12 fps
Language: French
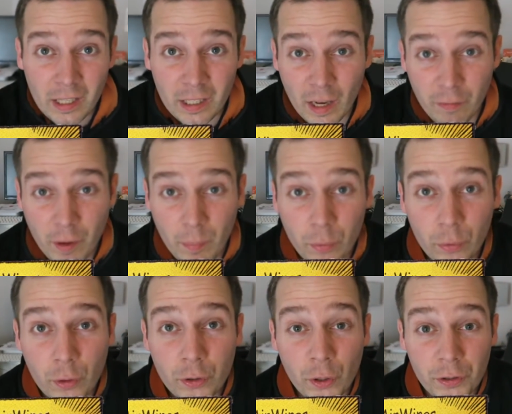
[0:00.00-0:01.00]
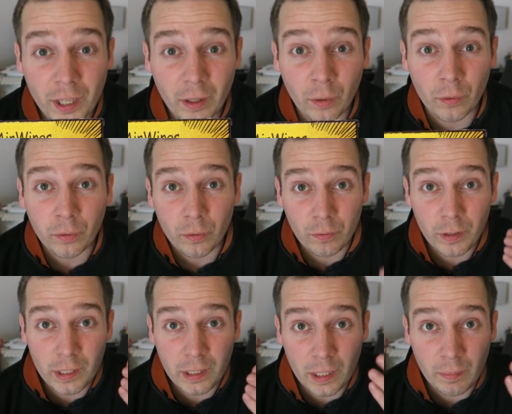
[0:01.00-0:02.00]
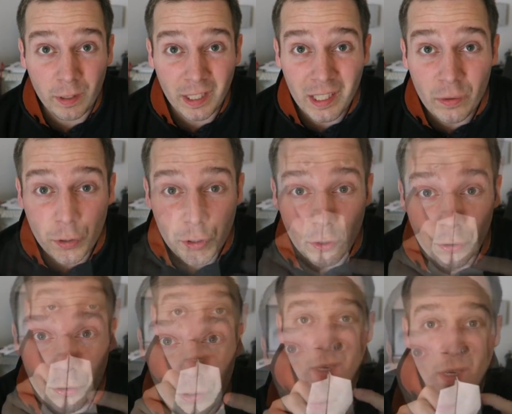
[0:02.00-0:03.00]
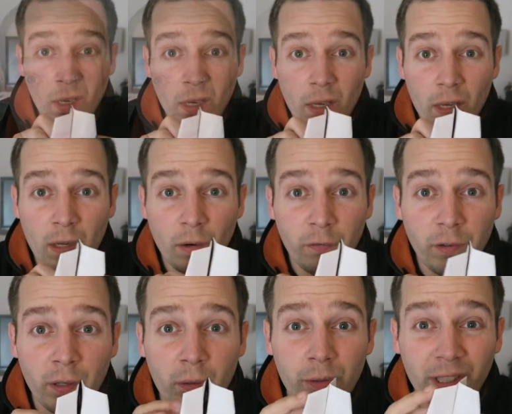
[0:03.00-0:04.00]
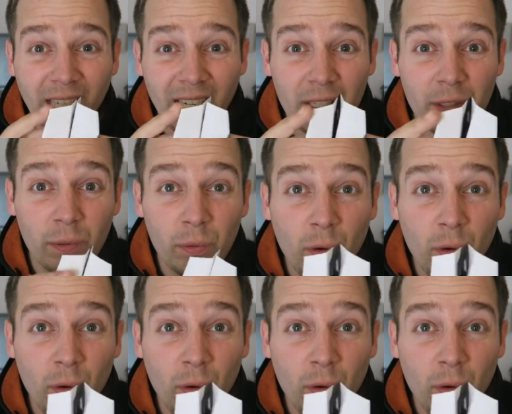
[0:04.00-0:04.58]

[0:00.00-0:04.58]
qui a fait plus de 150 victimes innocentes. Et enfin, le 13